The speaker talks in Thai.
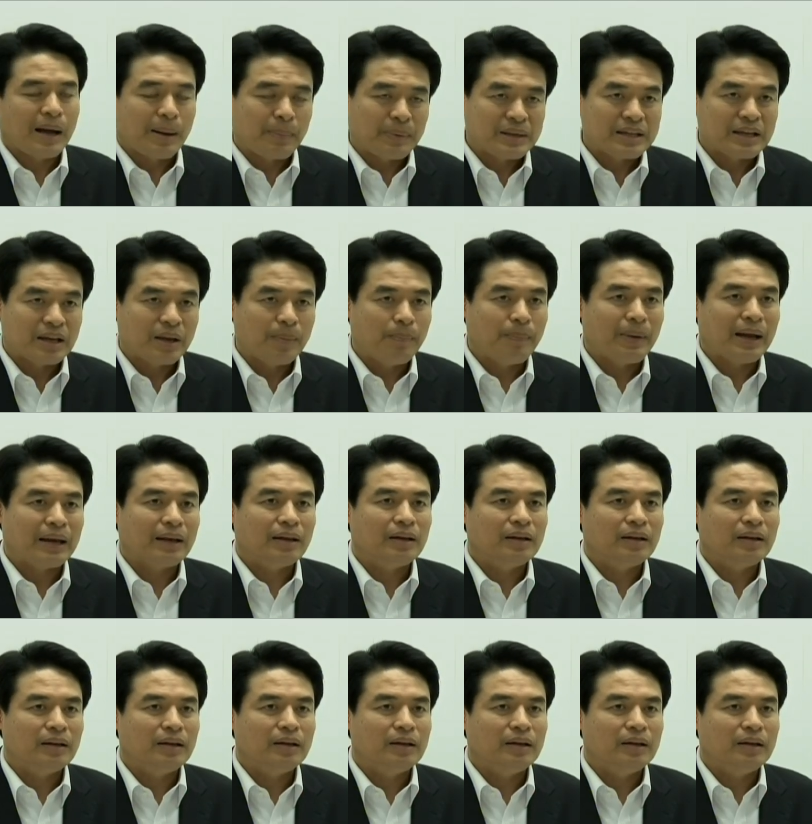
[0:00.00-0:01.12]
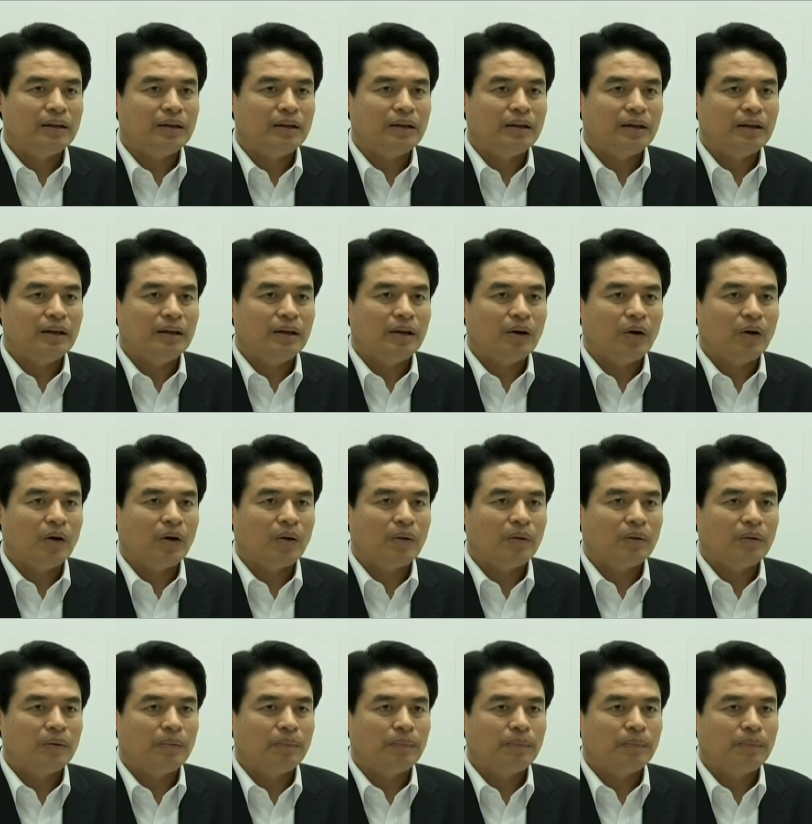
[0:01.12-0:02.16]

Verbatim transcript: รรคประชาธิปัตย์ที่ออก